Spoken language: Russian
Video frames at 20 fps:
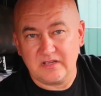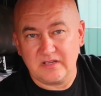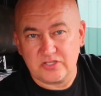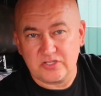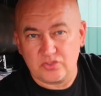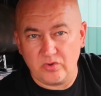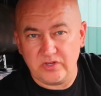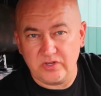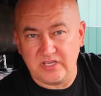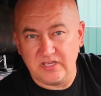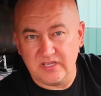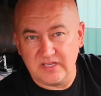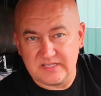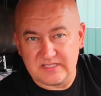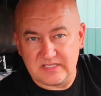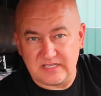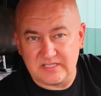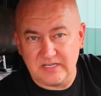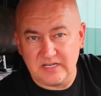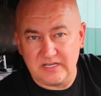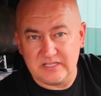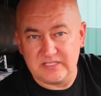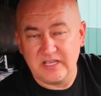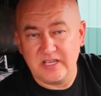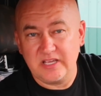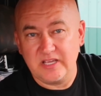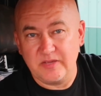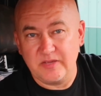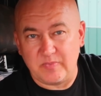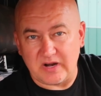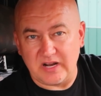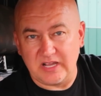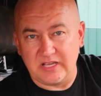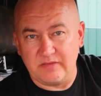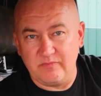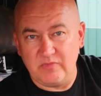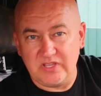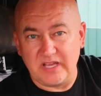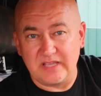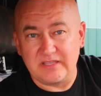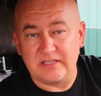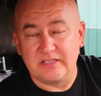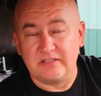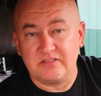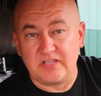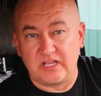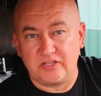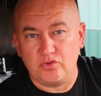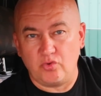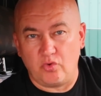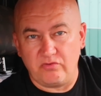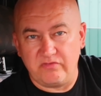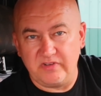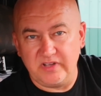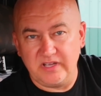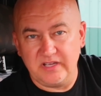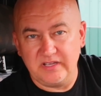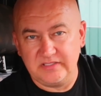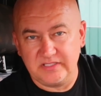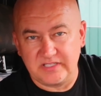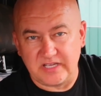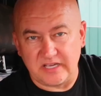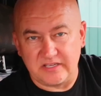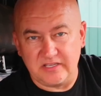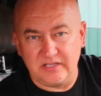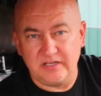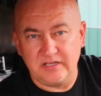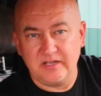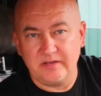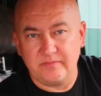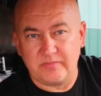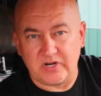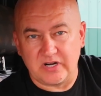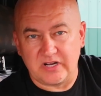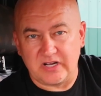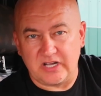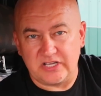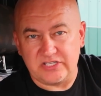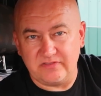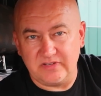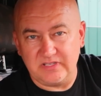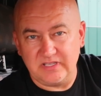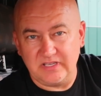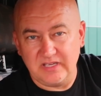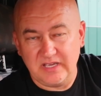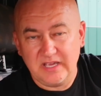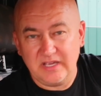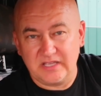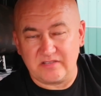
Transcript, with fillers: Стойки износились, и пора их менять на новые. Никаких прокачиваний.